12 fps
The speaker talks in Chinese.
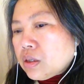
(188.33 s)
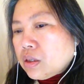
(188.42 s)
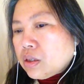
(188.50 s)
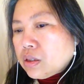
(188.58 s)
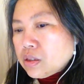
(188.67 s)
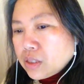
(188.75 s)

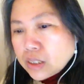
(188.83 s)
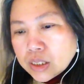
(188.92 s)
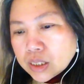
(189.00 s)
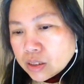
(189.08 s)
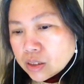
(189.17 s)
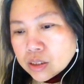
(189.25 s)
嗯，这
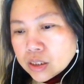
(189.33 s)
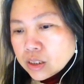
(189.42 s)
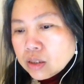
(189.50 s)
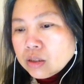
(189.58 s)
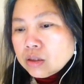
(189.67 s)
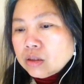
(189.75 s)
些事
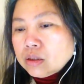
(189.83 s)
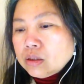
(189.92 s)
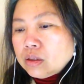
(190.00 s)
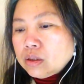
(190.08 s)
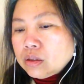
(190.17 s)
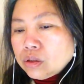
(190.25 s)
情
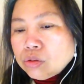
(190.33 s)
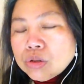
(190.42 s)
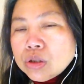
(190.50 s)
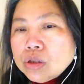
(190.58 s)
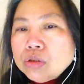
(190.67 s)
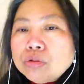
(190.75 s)
都
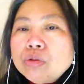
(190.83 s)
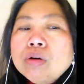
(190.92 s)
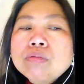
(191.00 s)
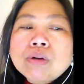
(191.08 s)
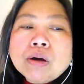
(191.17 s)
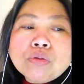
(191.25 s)
是有
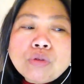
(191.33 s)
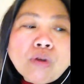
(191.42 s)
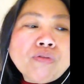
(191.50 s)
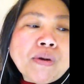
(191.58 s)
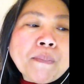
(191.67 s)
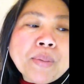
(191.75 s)
官方
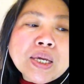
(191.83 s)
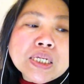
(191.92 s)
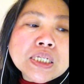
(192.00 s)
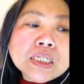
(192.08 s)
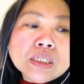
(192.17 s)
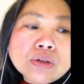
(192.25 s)
官方背
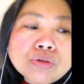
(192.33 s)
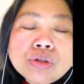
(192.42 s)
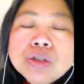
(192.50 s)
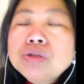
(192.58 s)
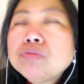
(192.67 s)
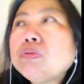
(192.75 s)
景，都
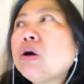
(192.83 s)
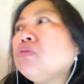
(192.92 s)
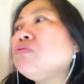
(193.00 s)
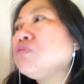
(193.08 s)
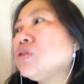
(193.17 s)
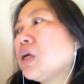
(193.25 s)
是有保
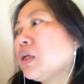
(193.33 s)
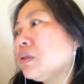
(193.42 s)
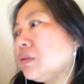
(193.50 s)
护伞。